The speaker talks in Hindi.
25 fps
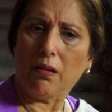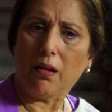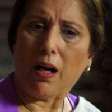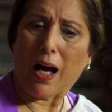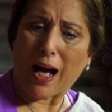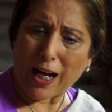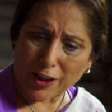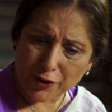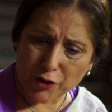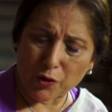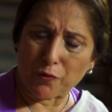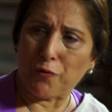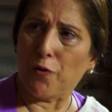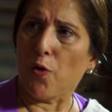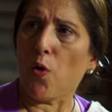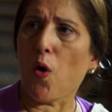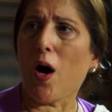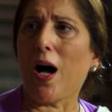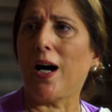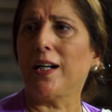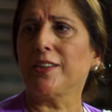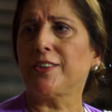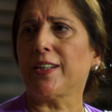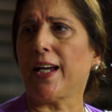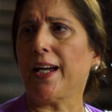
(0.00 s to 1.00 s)
हाँ तो वो
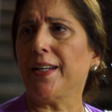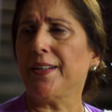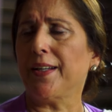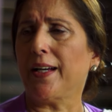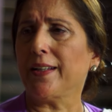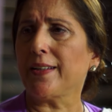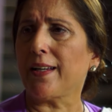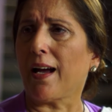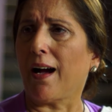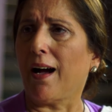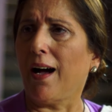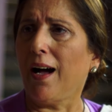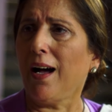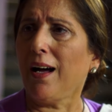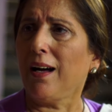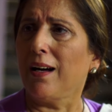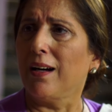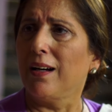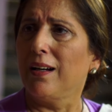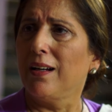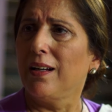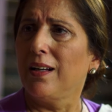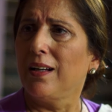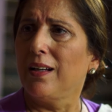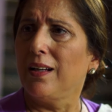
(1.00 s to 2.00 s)
आ जाए ना यहाँ
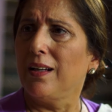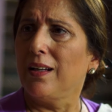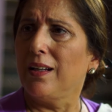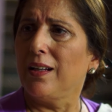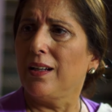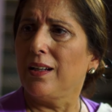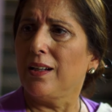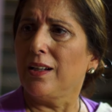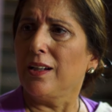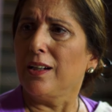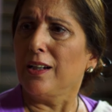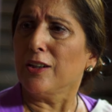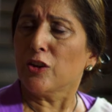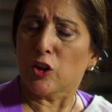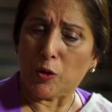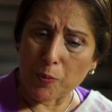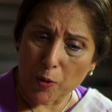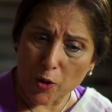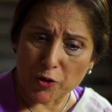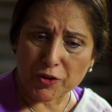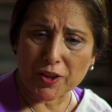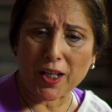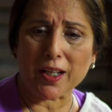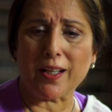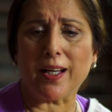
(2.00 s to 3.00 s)

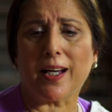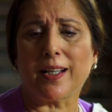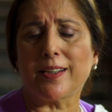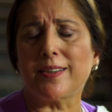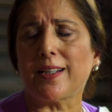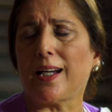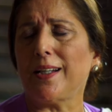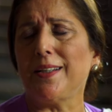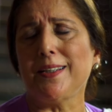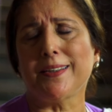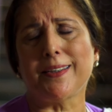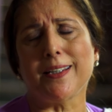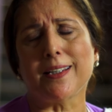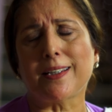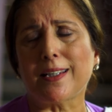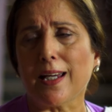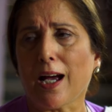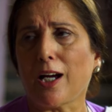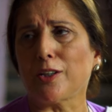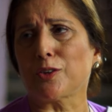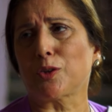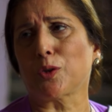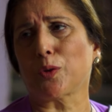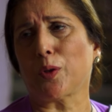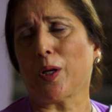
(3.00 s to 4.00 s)
तुम्हें उसके घर जाने की
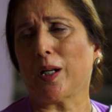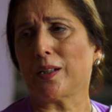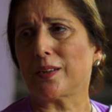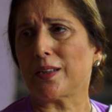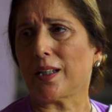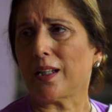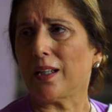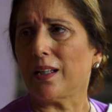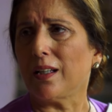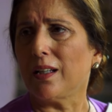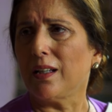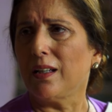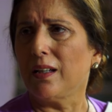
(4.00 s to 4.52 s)
क्या जरूरत है